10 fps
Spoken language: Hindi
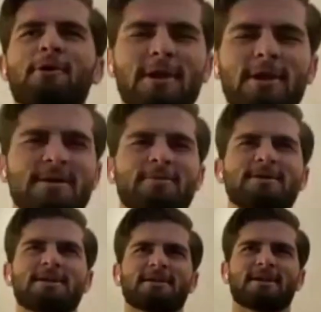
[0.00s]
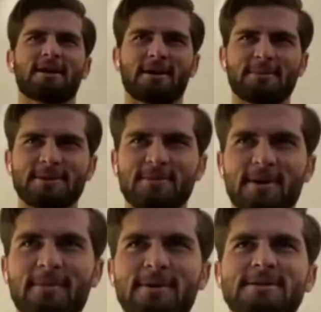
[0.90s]
माहौल अच्छा बन जाता है गपशप
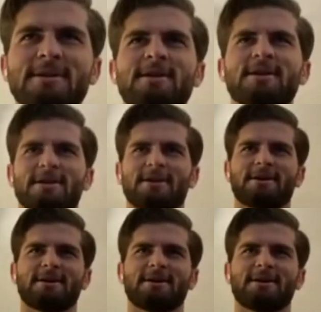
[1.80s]
का बस आ,